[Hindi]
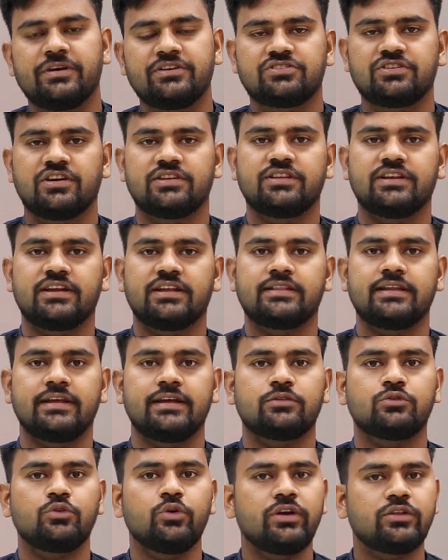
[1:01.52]
पेस्ट करते रहते
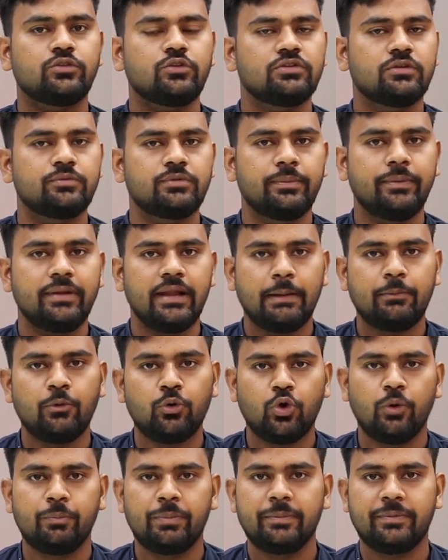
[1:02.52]
हैं तो एक तो सबसे पहले आपको
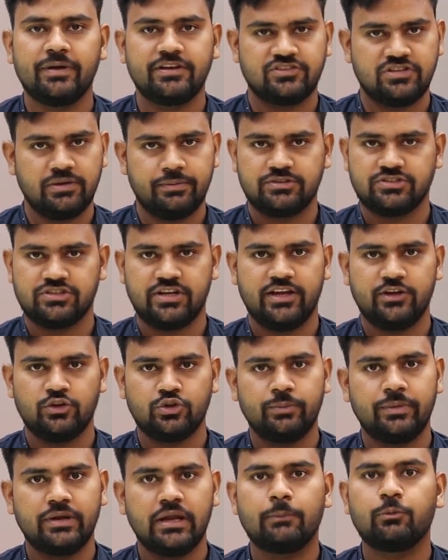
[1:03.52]
कॉपी पेस्ट से बचना है ये
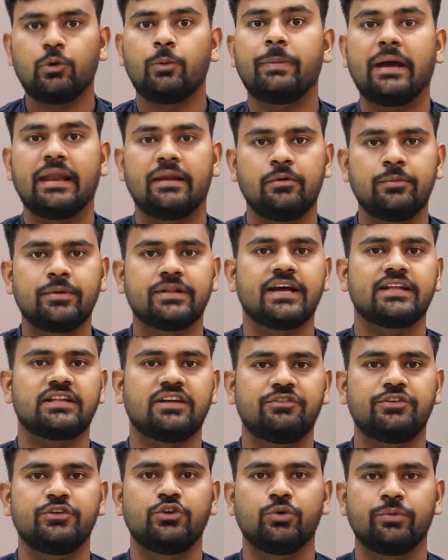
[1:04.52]
तो मैंने आपको पहले भी बताया
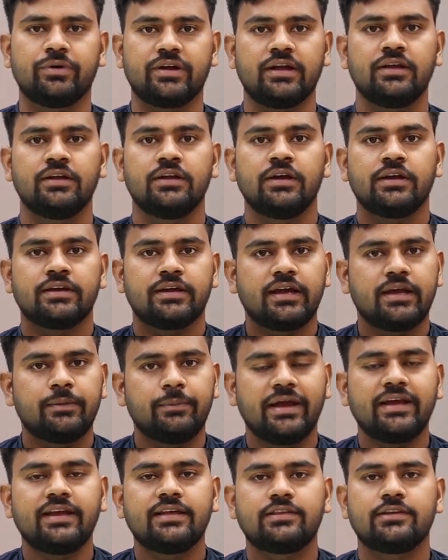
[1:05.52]
था वीडियो में कि, कि, कि
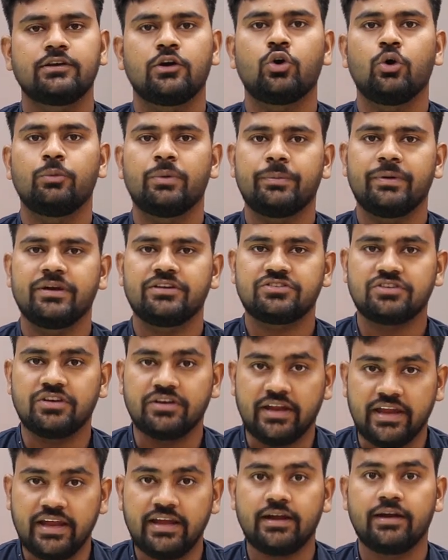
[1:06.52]
भाई किसी को कॉपी पेस्ट
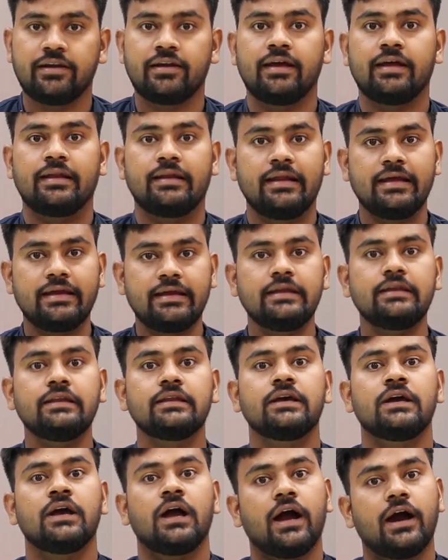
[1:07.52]
नहीं करना है लेकिन
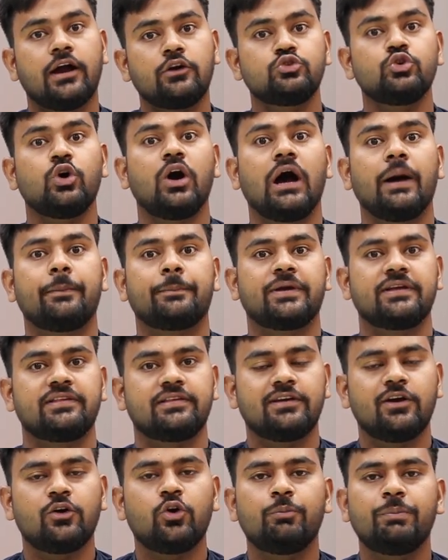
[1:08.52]
अगर जो आप
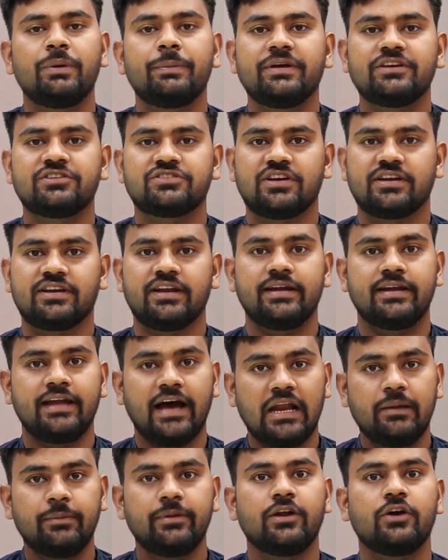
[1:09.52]
किसी को कॉपी पेस्ट करके
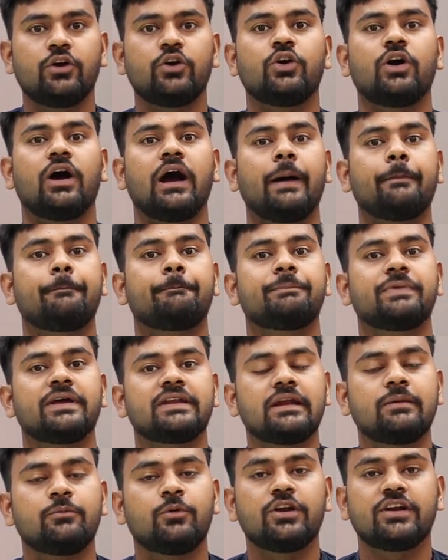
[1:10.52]
डाल भी रहे हो आप
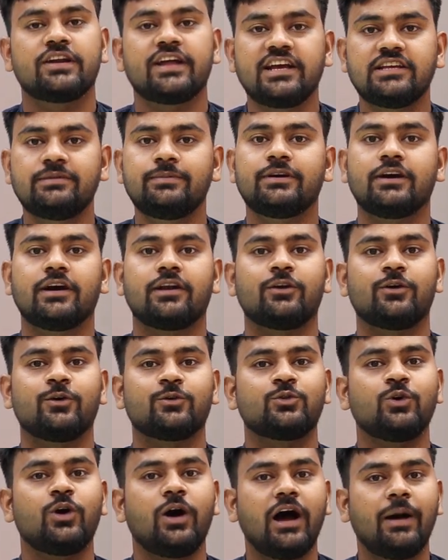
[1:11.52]
चैनल मोनेटाइज भी कर रहे हो
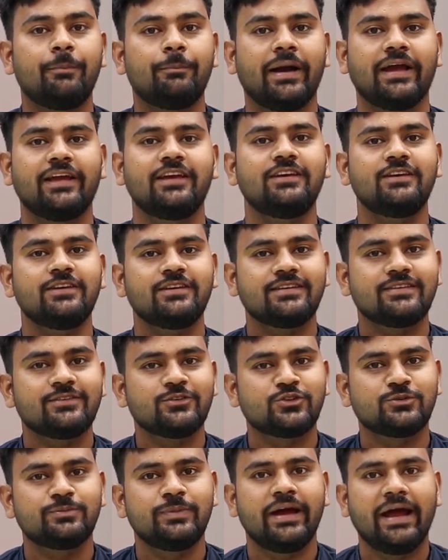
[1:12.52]
तो आप भाई
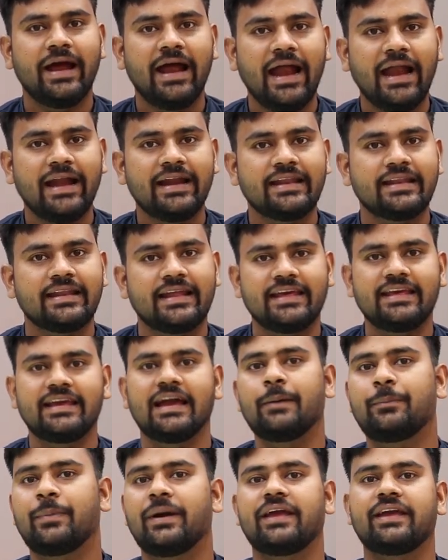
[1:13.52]
उसमें ऐड नहीं
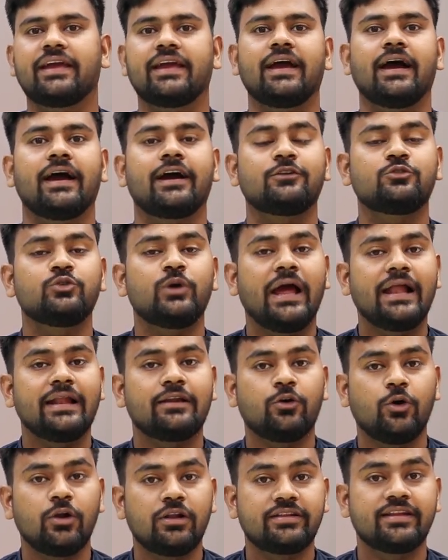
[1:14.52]
आ पाएंगे अगर जो
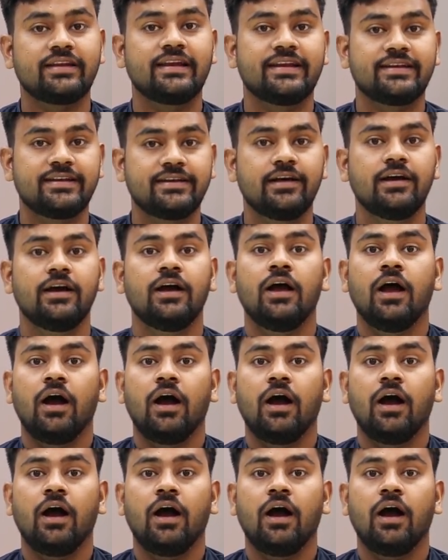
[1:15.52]
एल्कोहल से रिलेटेड